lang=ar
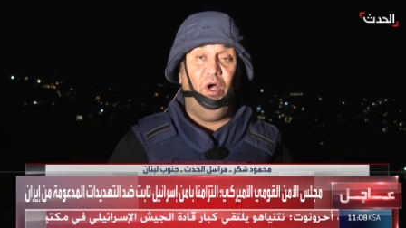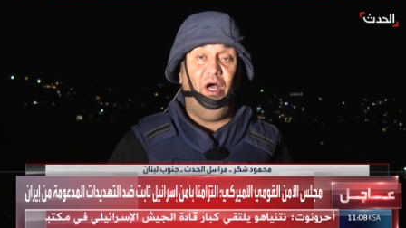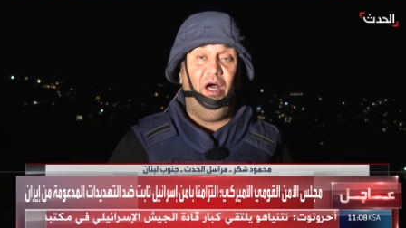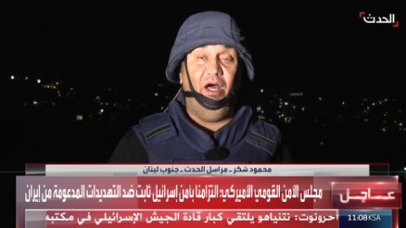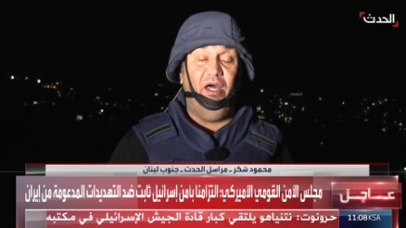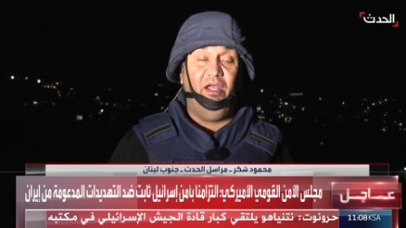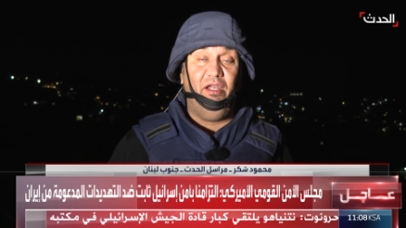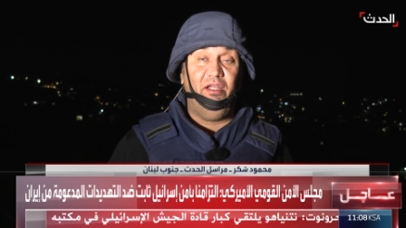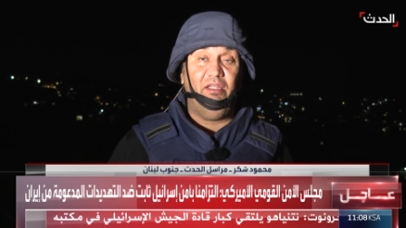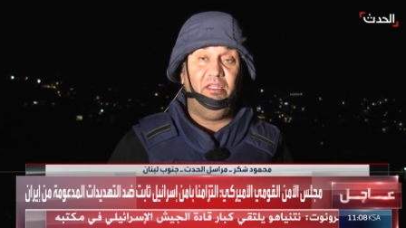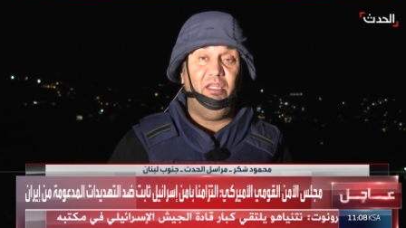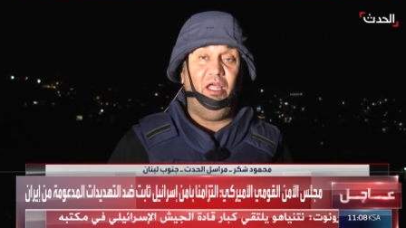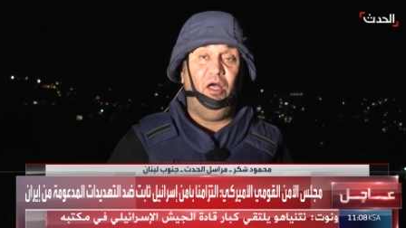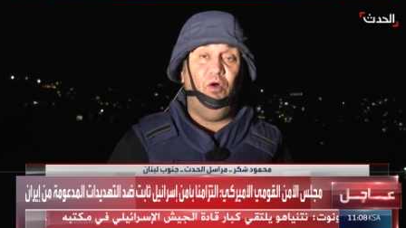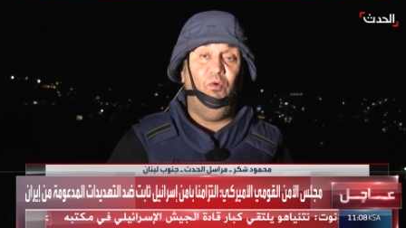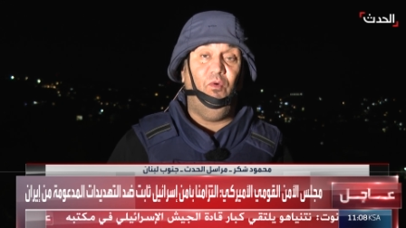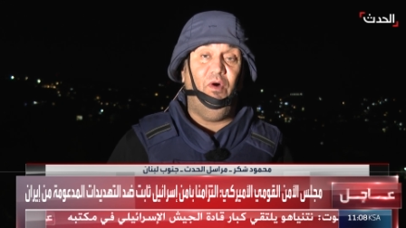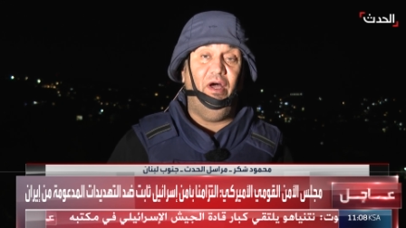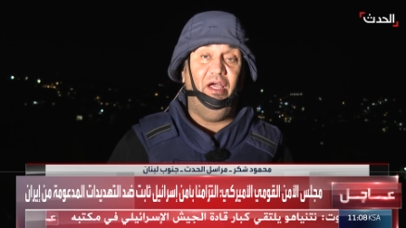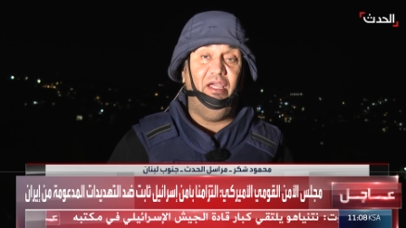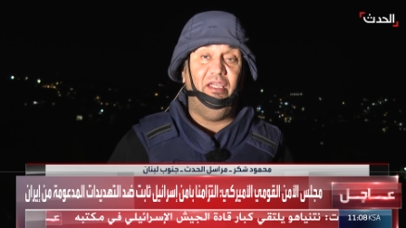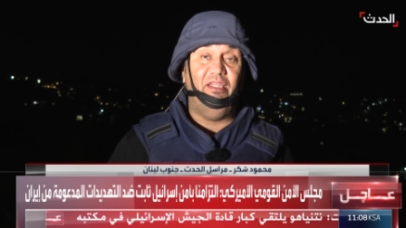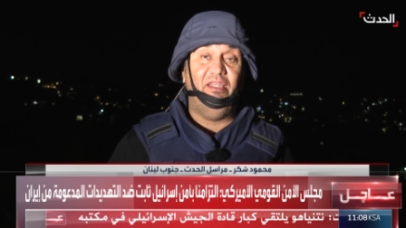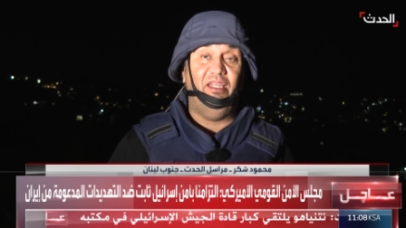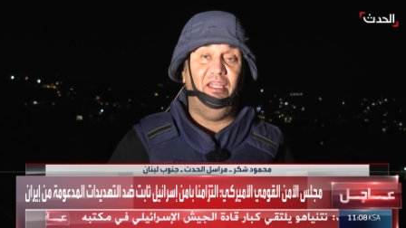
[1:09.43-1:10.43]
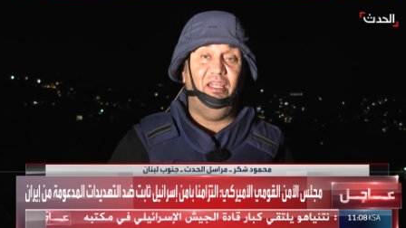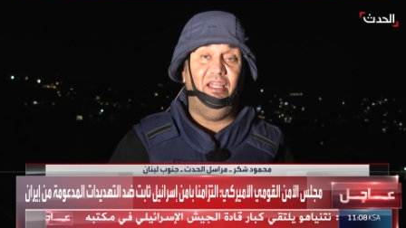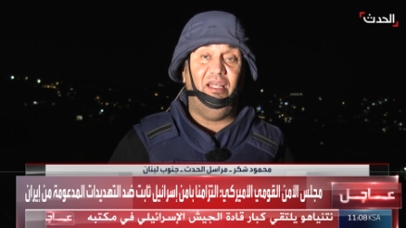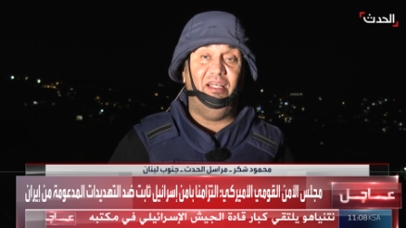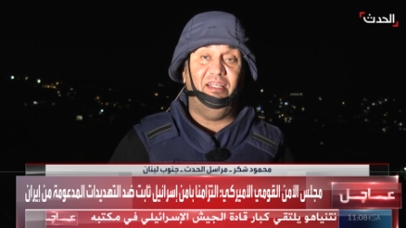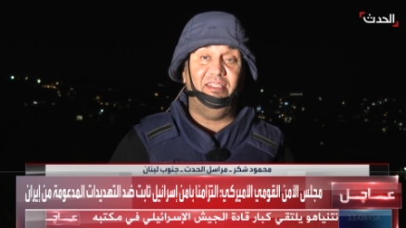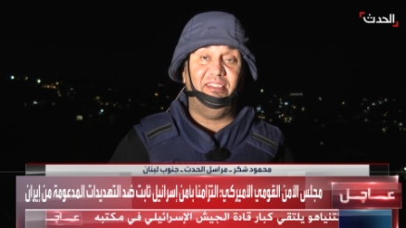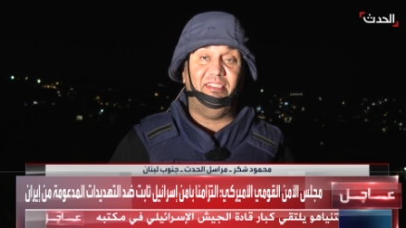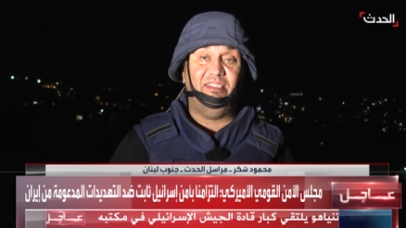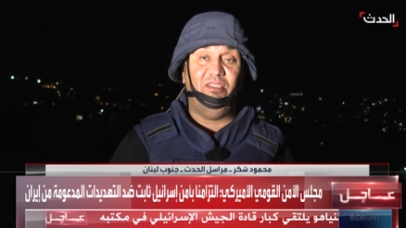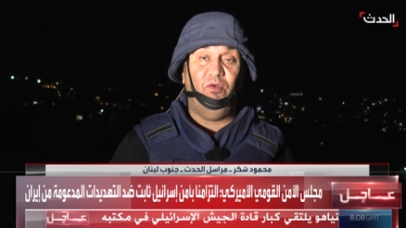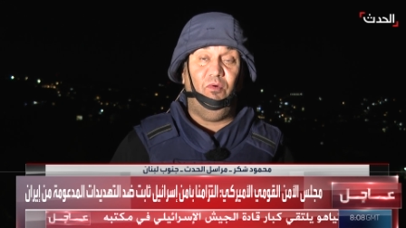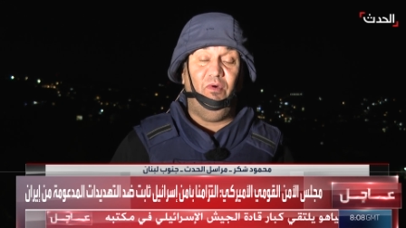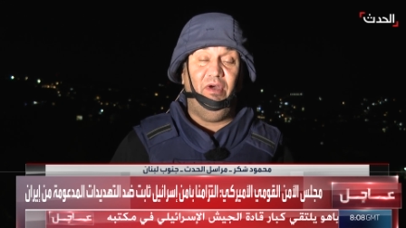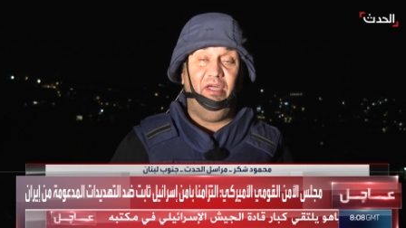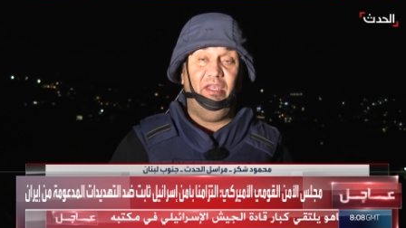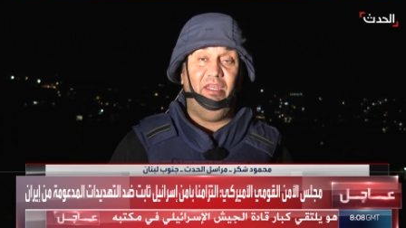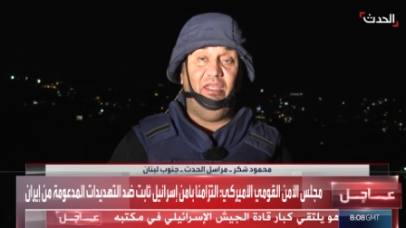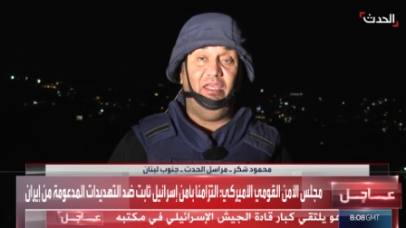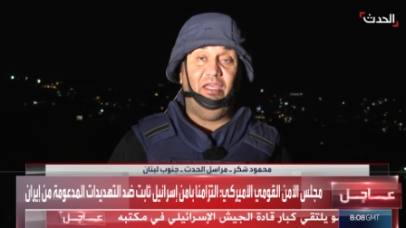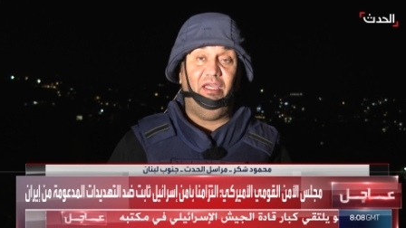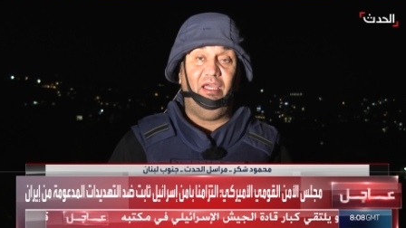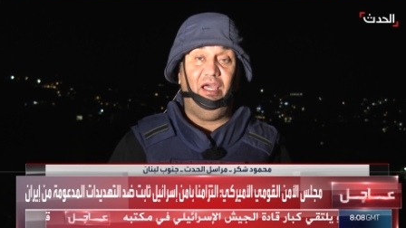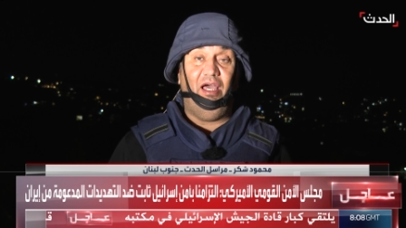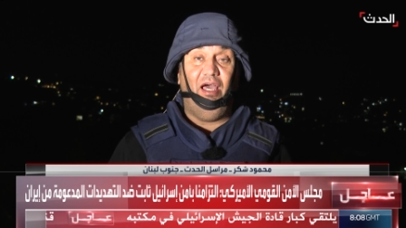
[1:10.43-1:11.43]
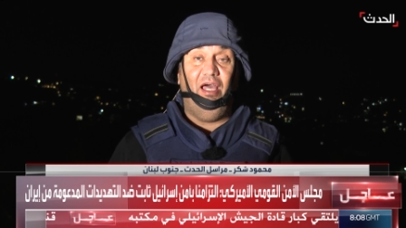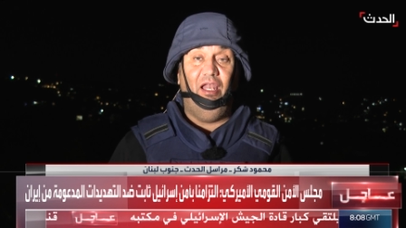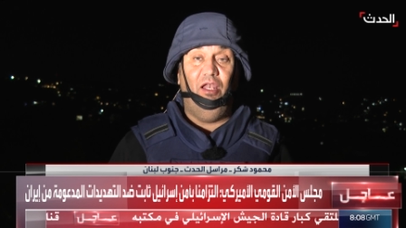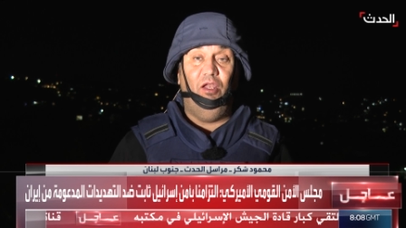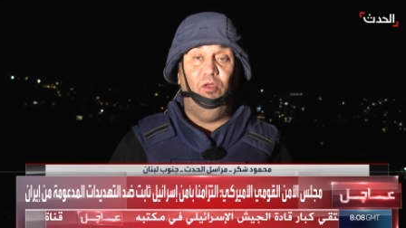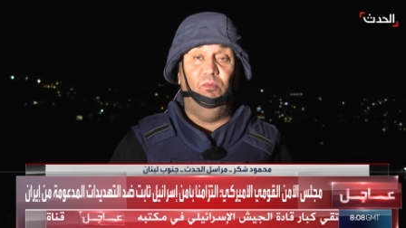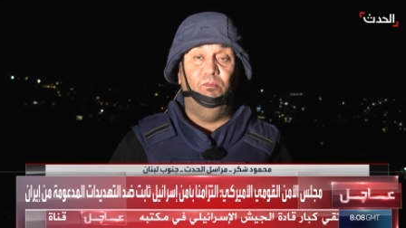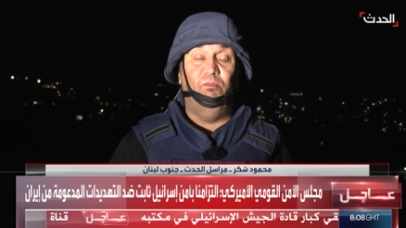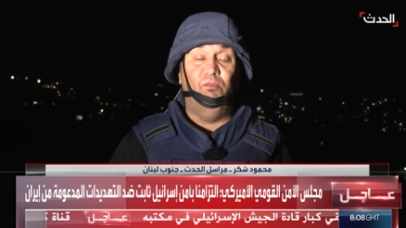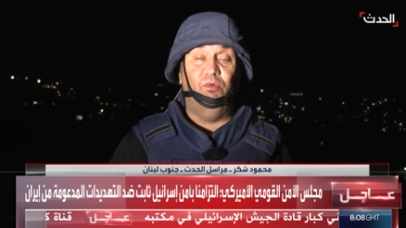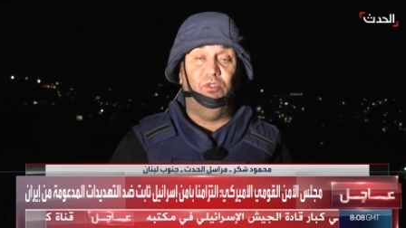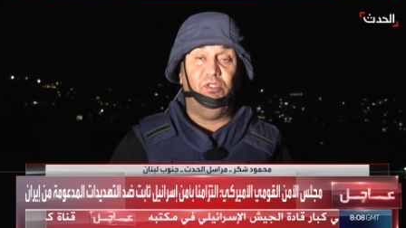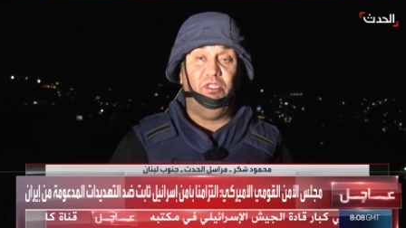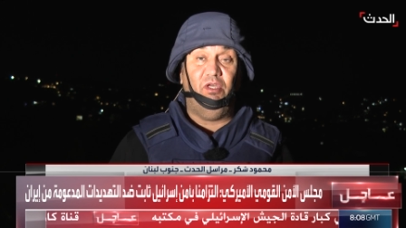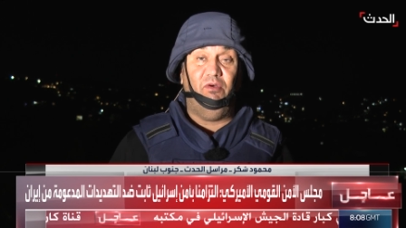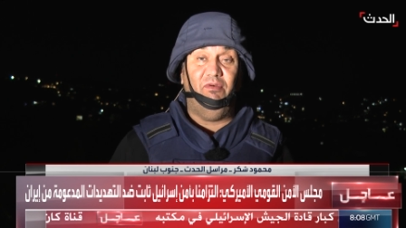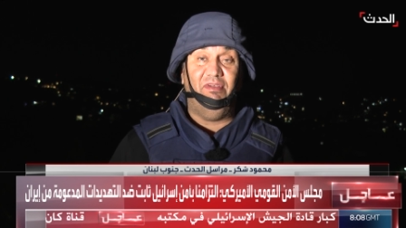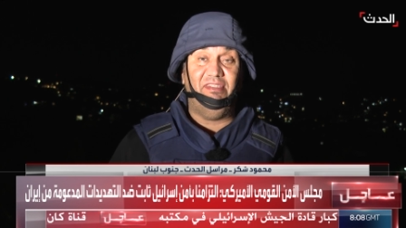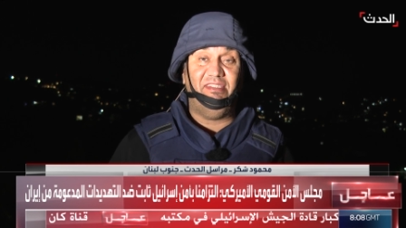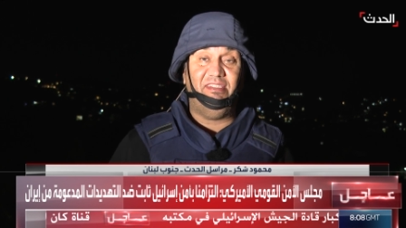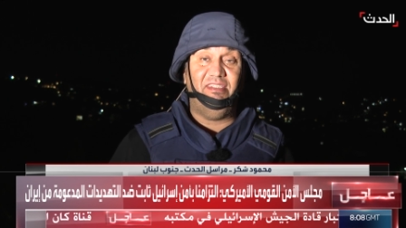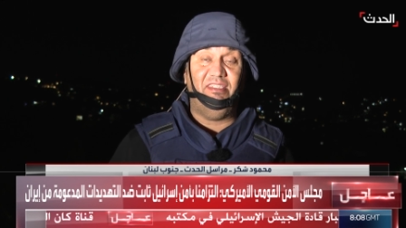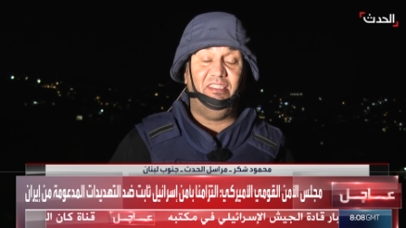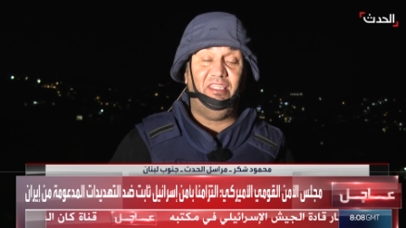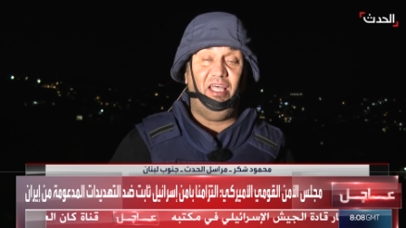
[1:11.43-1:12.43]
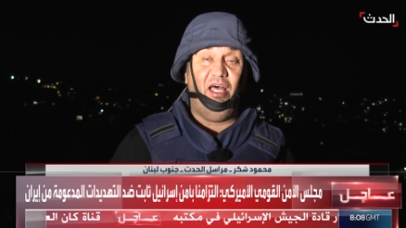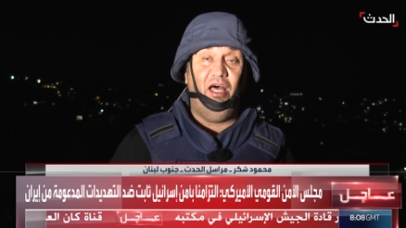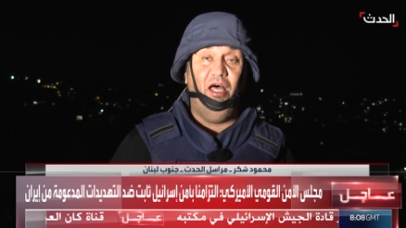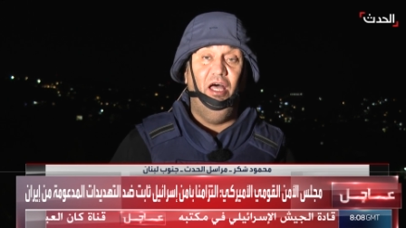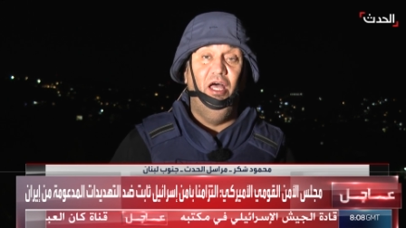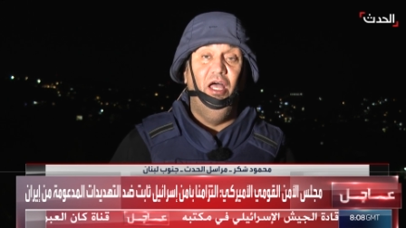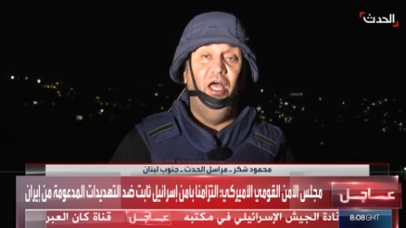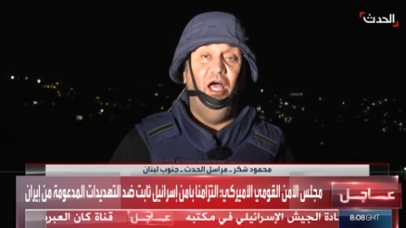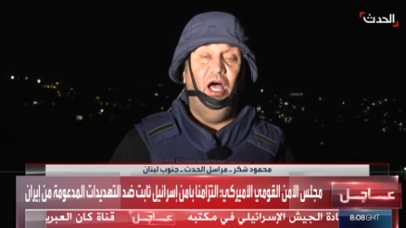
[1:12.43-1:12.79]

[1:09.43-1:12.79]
أرض أو أيضا الصواريخ المتوسطة